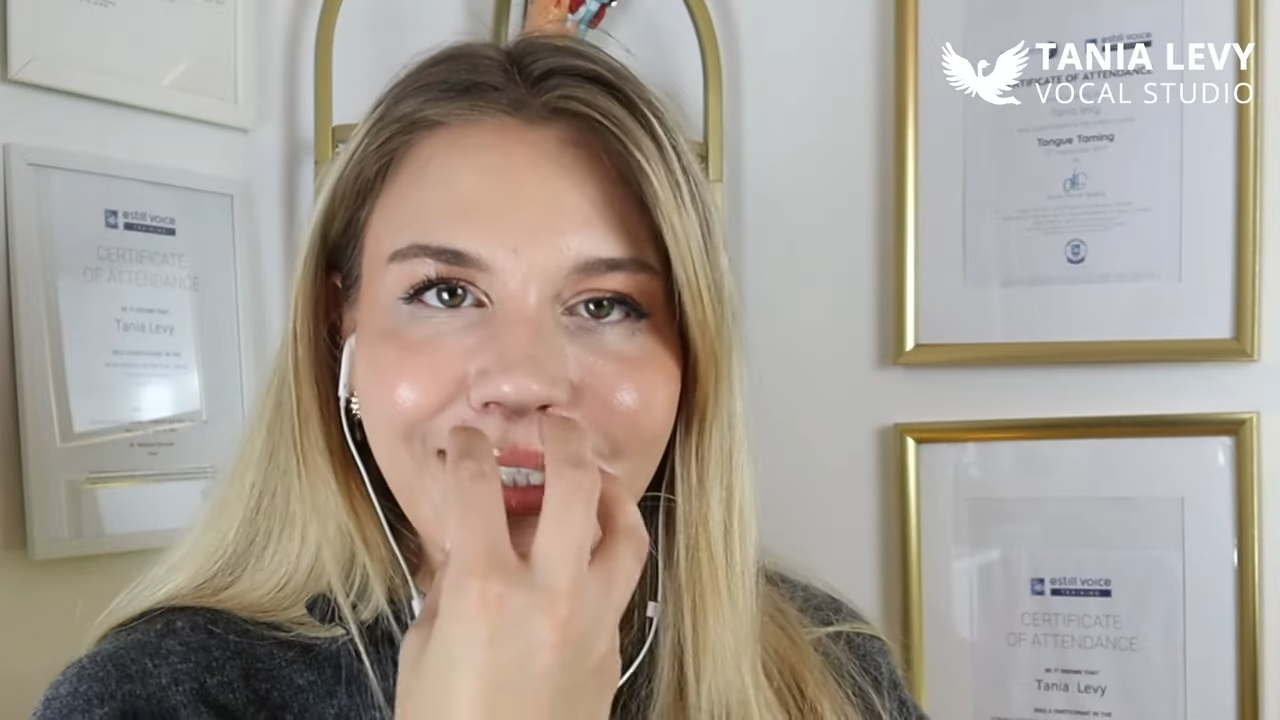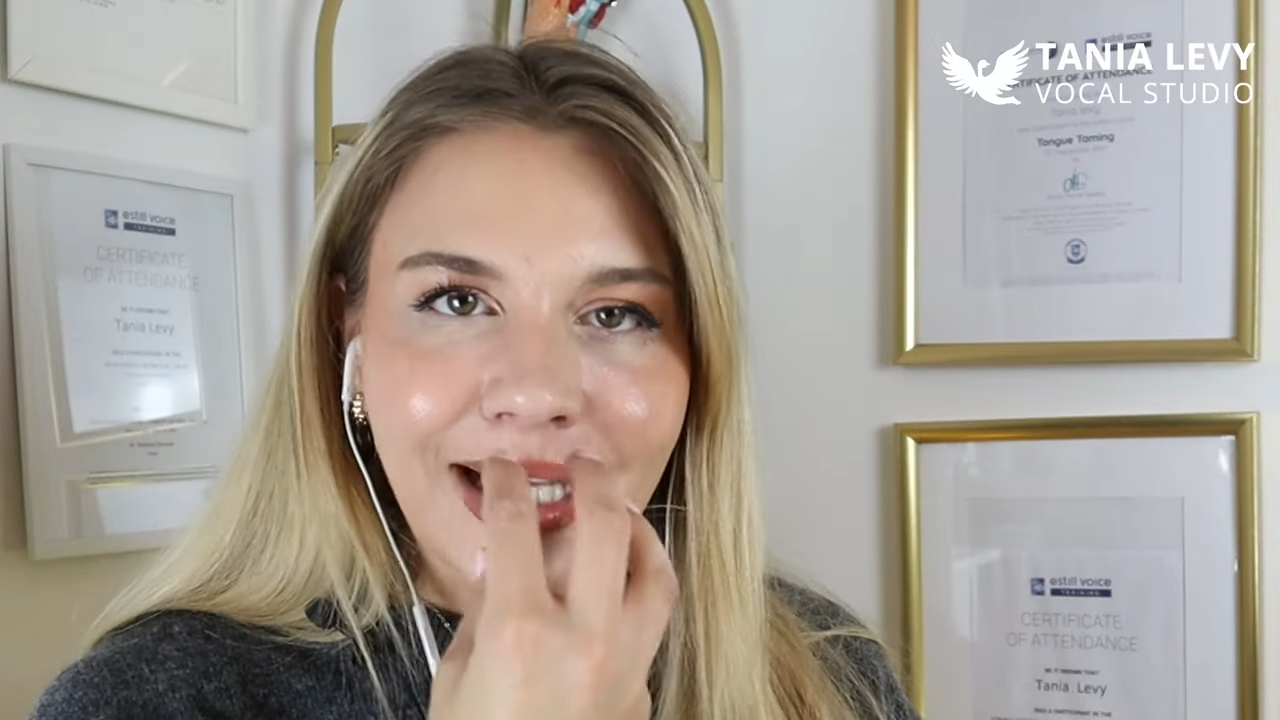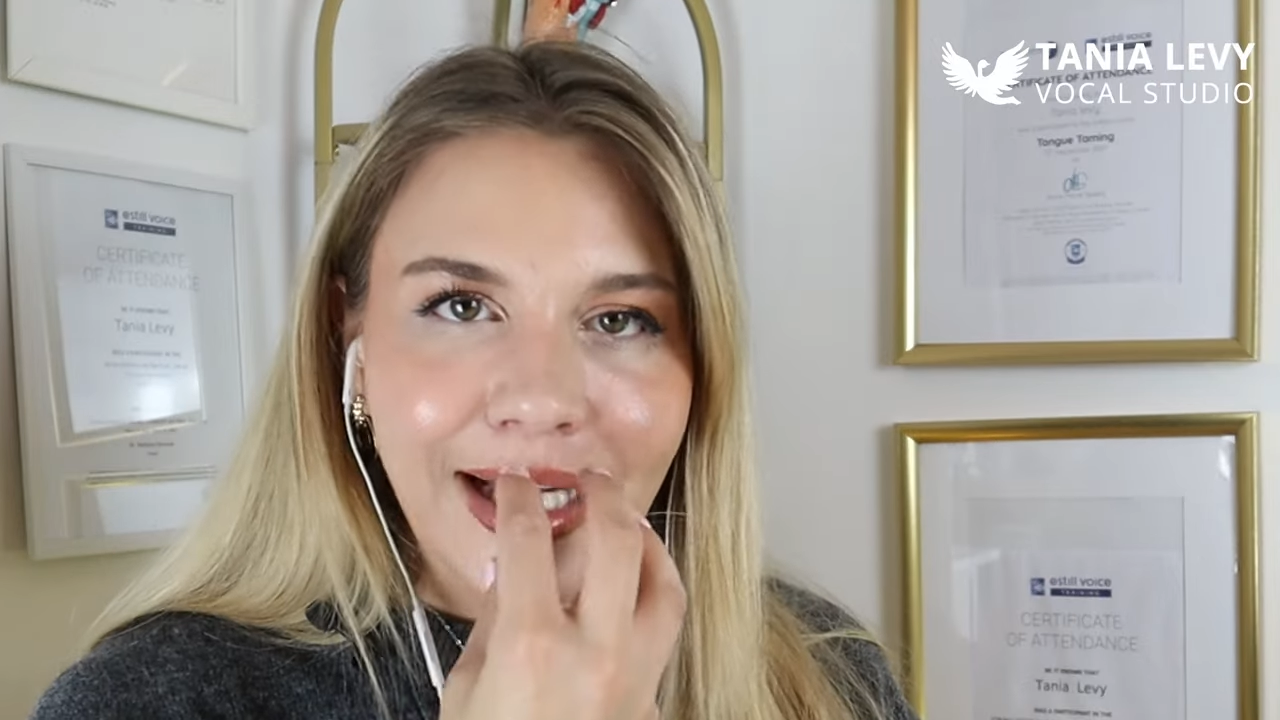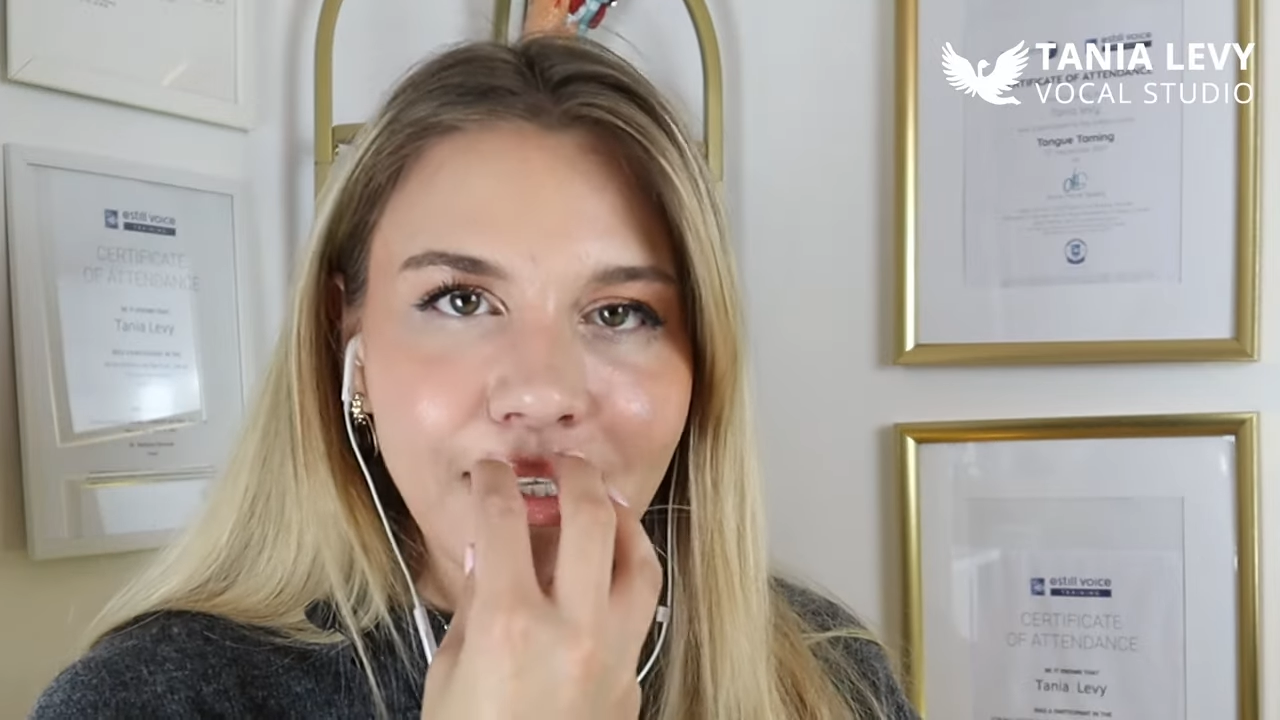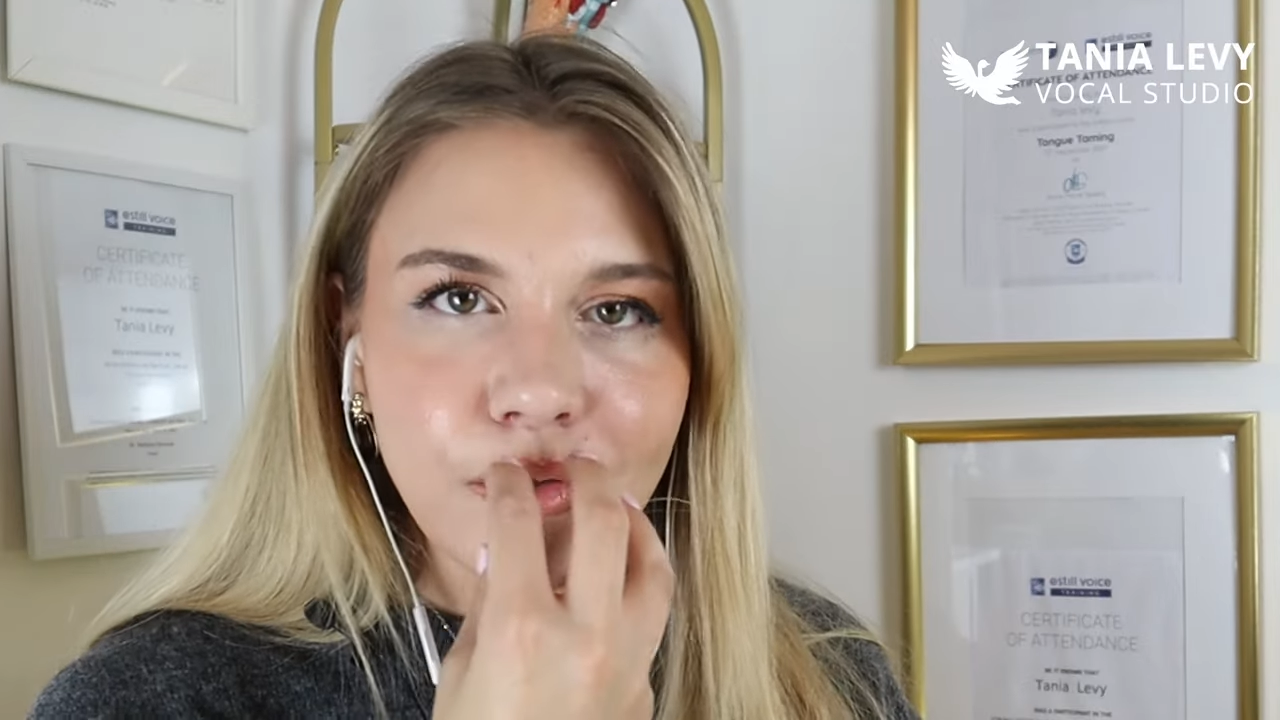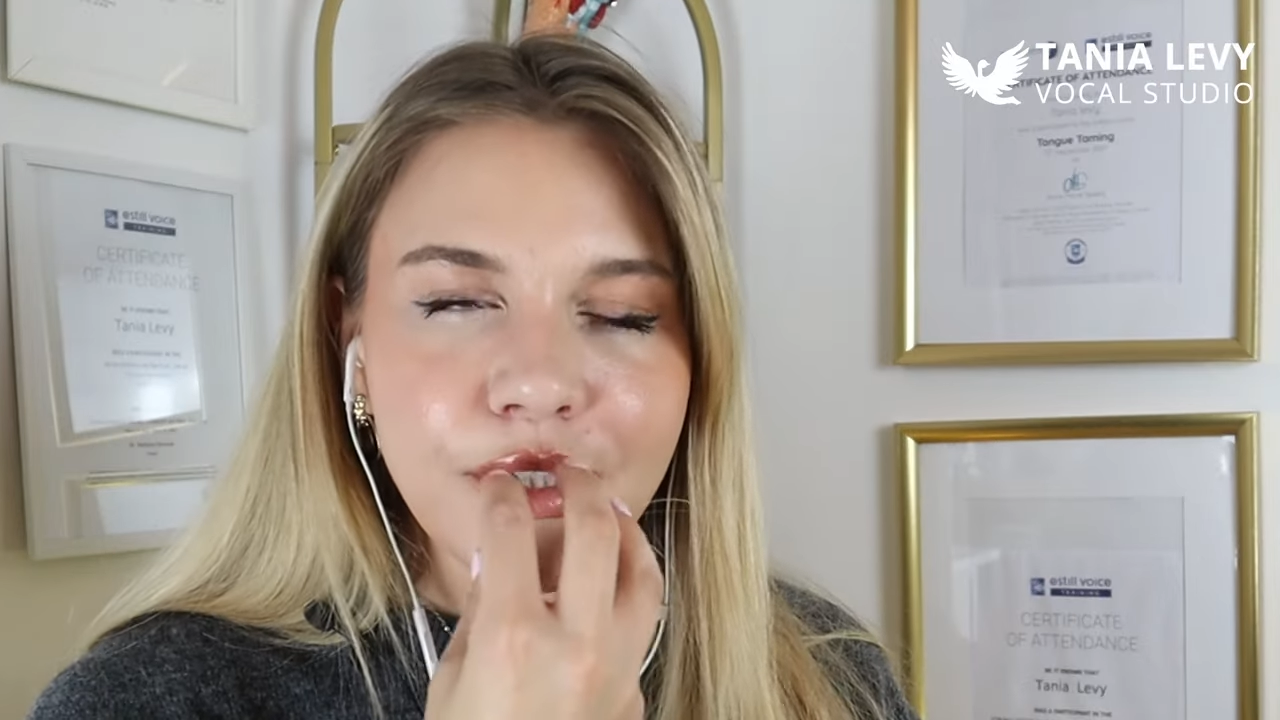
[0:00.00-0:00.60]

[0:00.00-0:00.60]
kleiner du